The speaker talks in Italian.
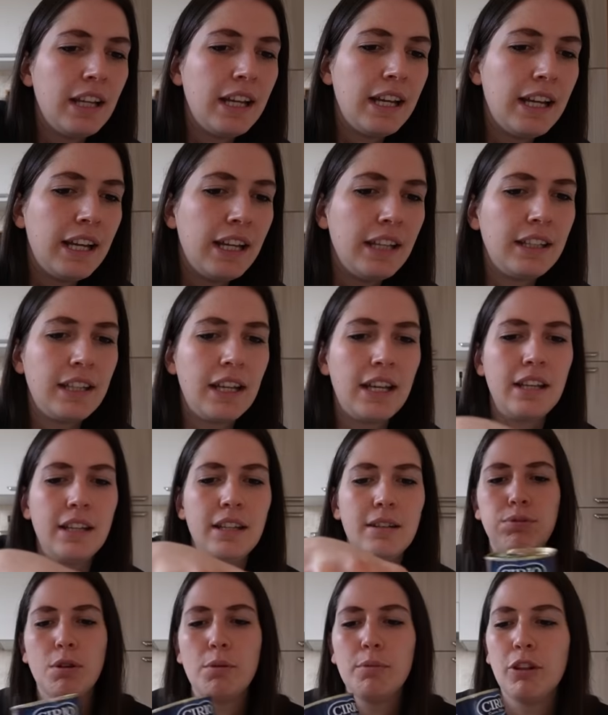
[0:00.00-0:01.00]
e
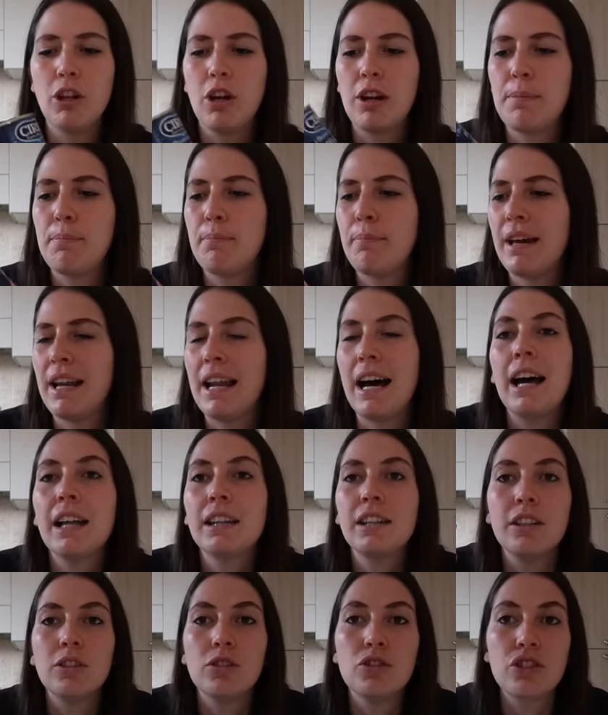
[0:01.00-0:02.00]
dei pomodori
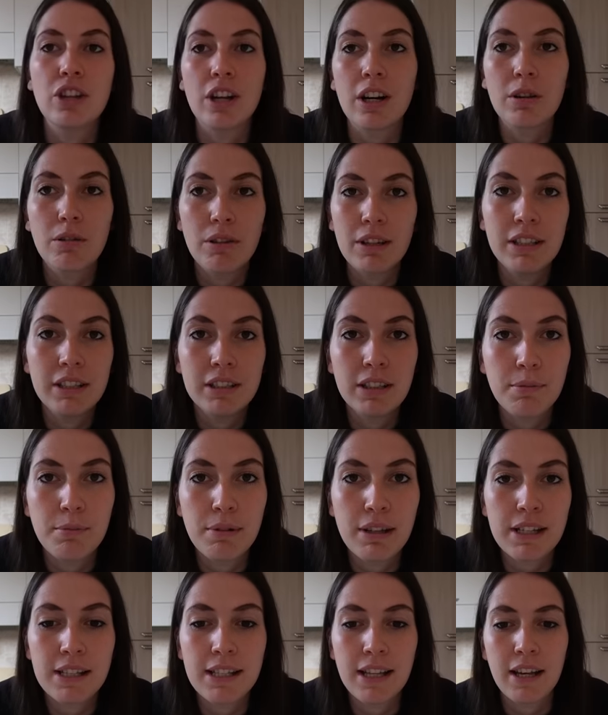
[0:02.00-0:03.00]
pelati, non c'erano quelli di San
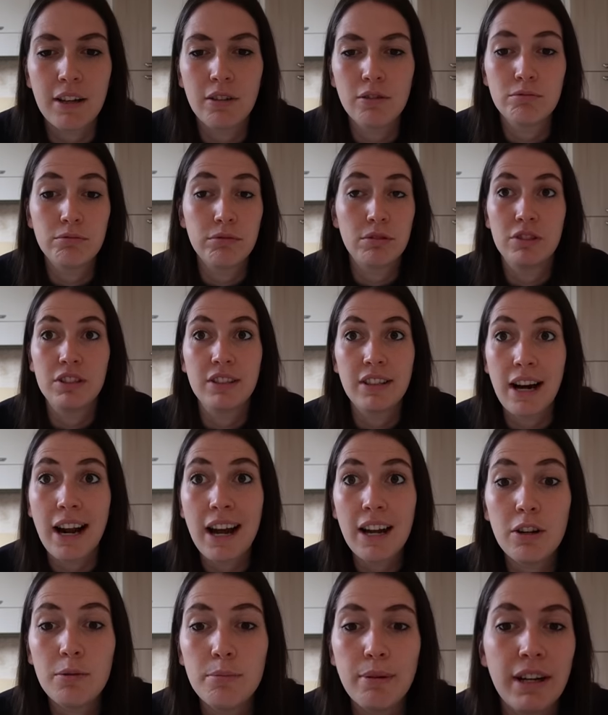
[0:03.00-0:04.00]
Marzano,
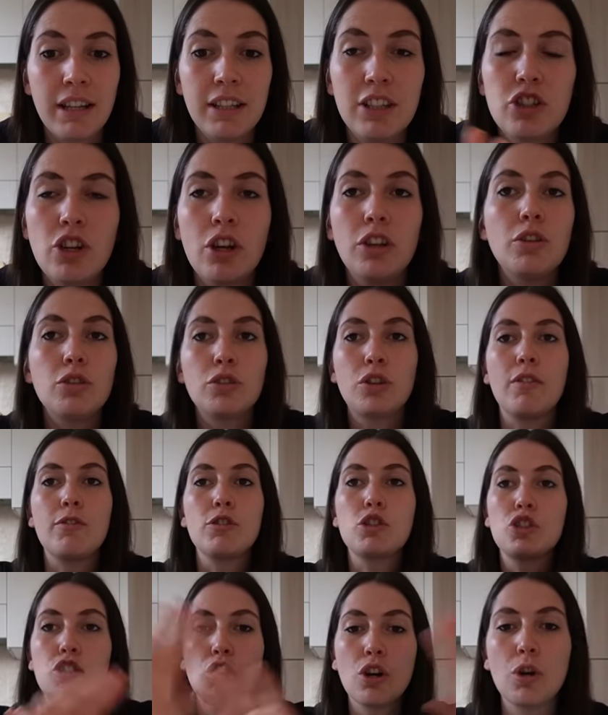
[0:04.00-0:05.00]
strano perché di solito trovo
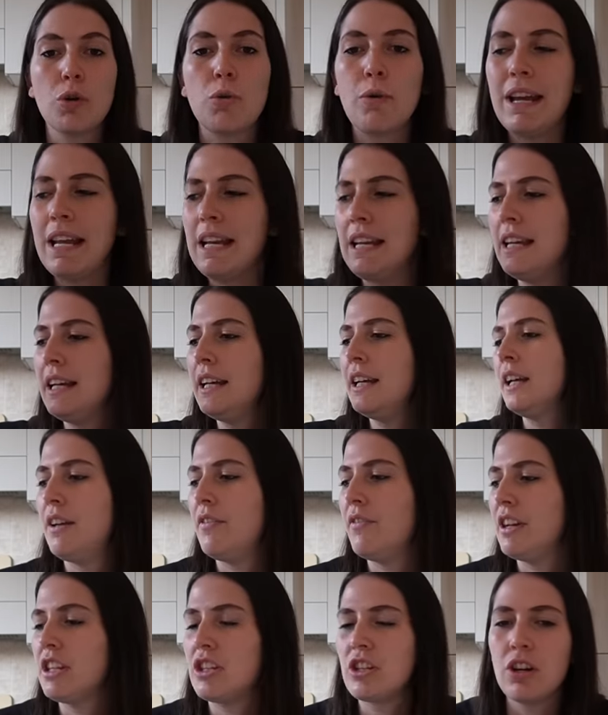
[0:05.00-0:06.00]
solo quelli,
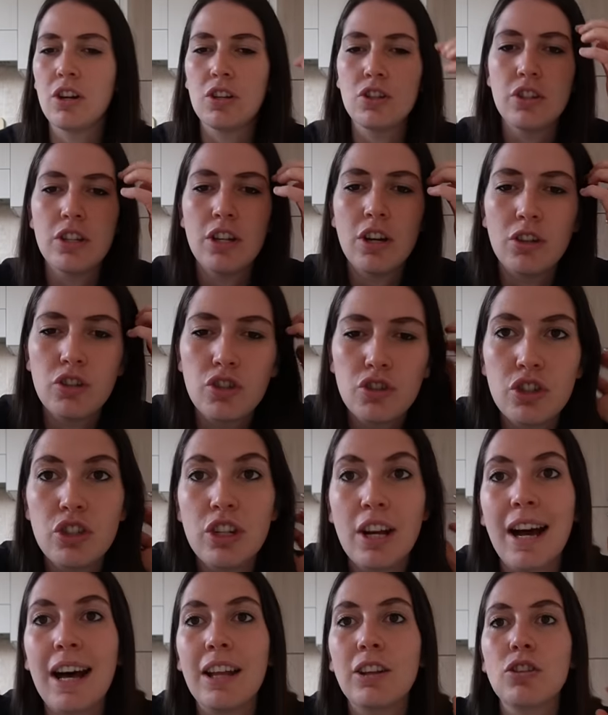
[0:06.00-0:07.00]
invece oggi ho
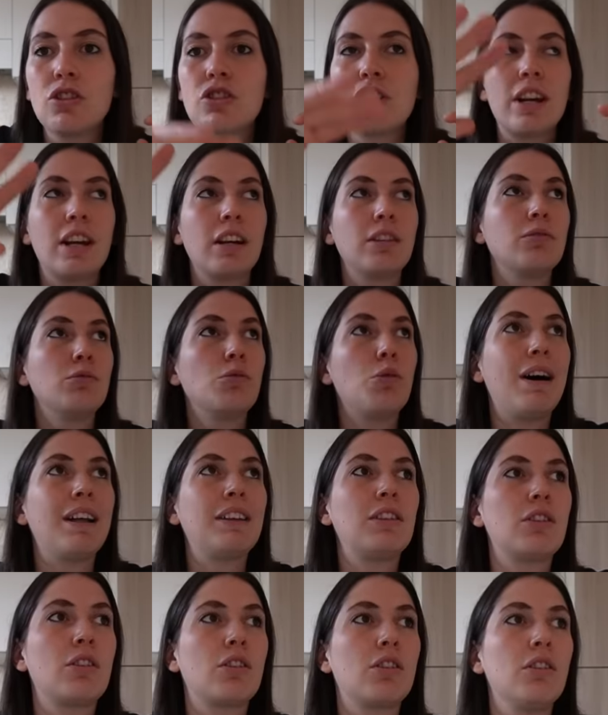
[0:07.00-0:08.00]
girato, c'erano
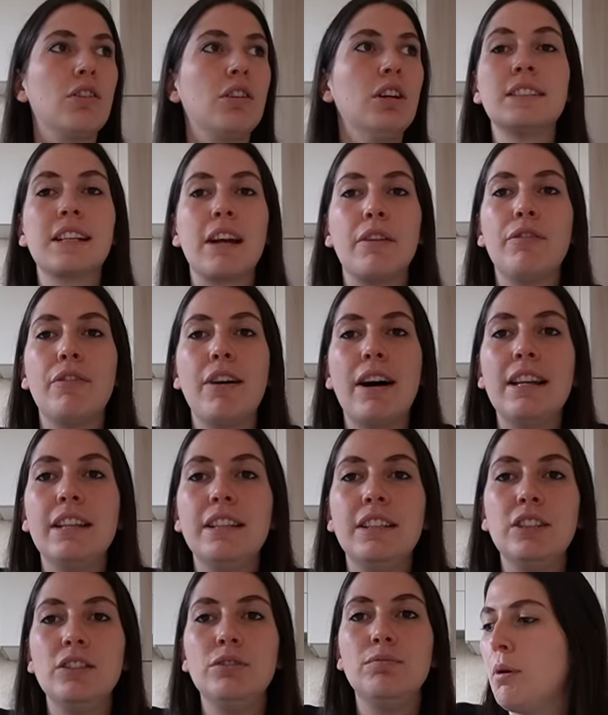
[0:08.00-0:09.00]
quattro scaffali
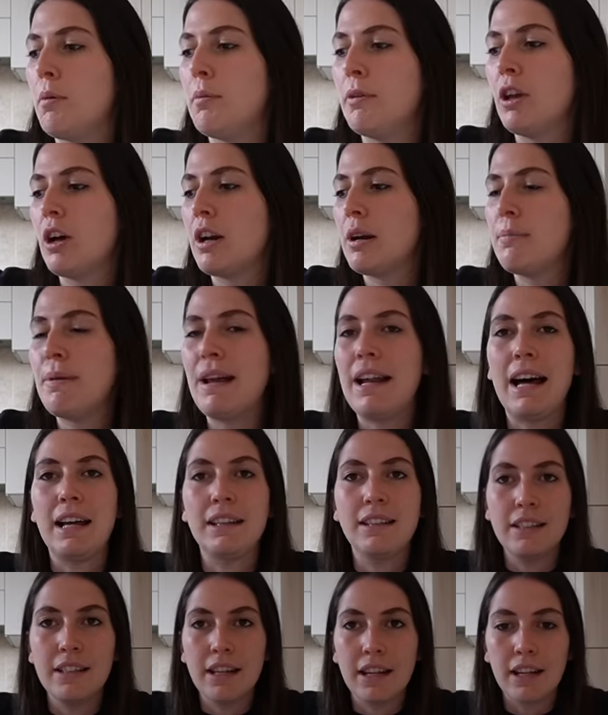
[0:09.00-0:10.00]
di pomodori
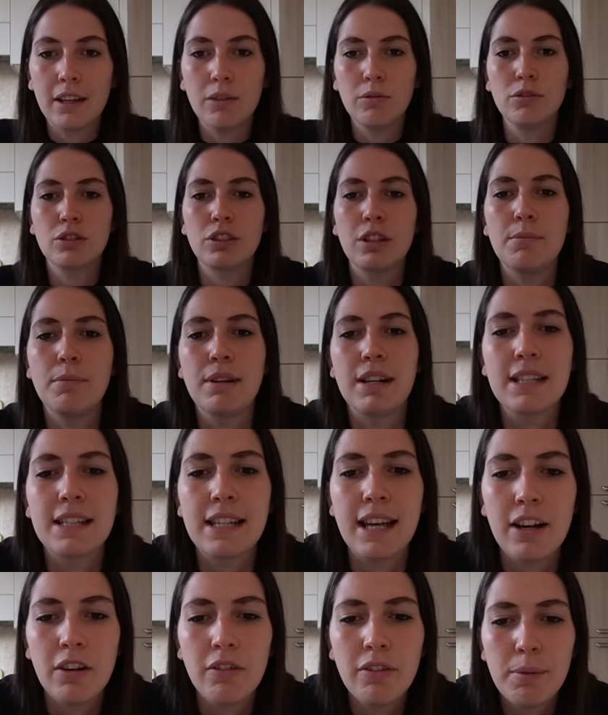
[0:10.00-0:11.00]
pelati, neanche uno San Marzano,